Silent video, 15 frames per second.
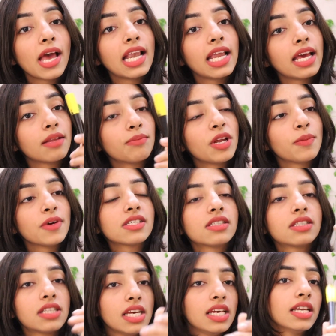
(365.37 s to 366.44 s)
पहले मेरे
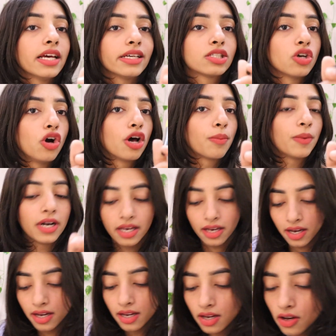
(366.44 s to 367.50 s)
पास तीन ऐसे और पड़े
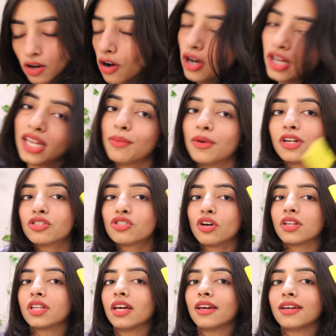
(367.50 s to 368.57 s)
हैं और ये मेरा
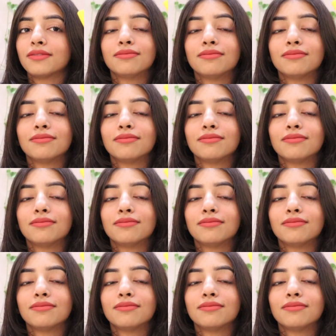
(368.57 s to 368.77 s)
चौथा है